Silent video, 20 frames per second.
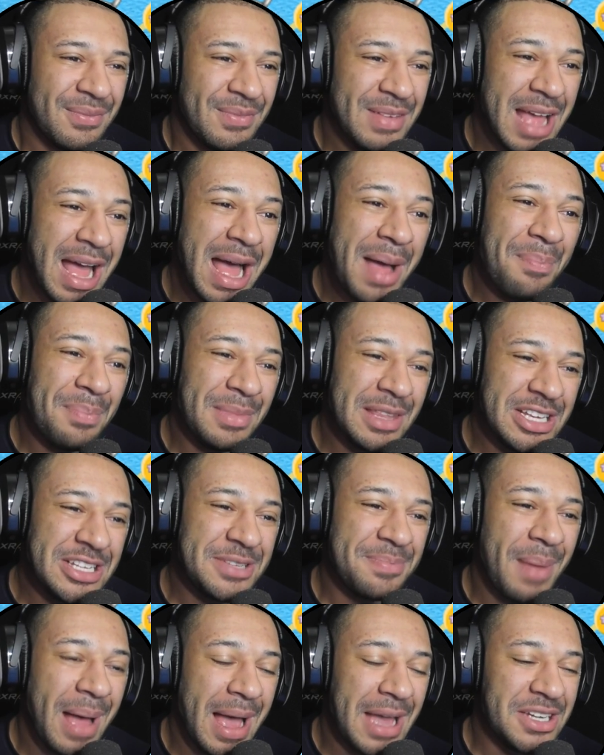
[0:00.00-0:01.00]
Wir haben
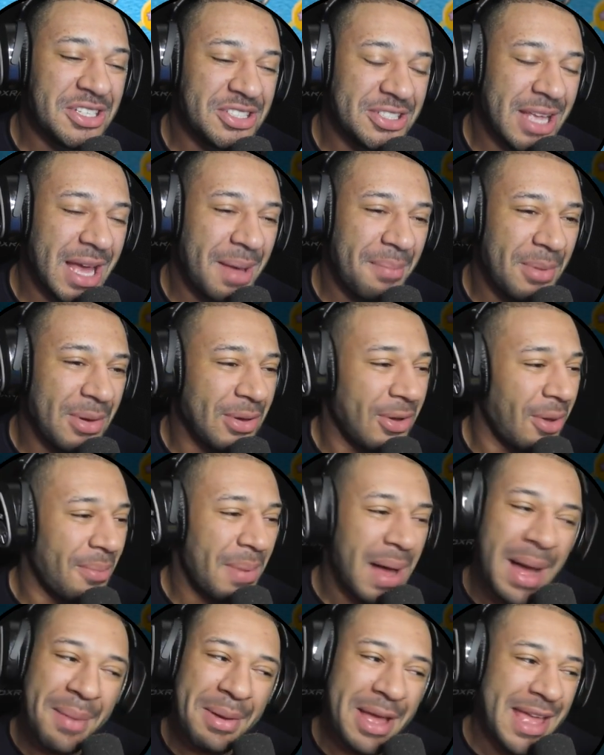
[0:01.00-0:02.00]
nicht mal einen Stern
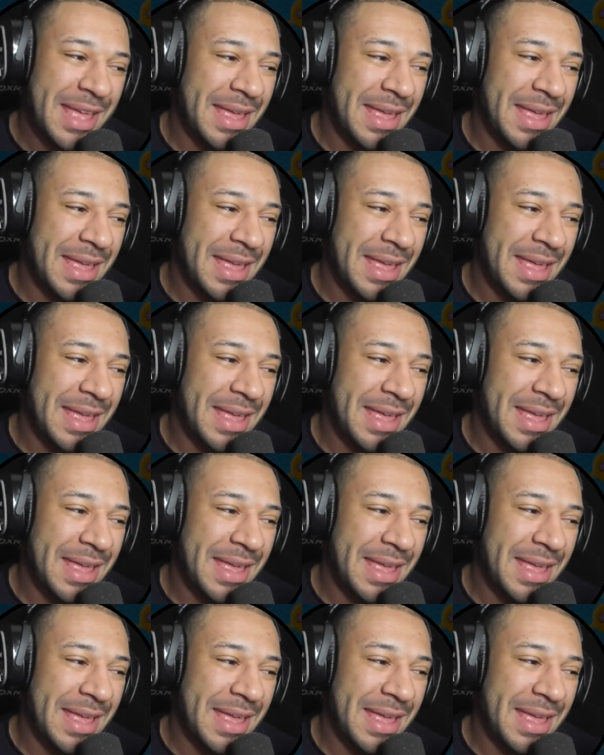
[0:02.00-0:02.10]
bekommen, aber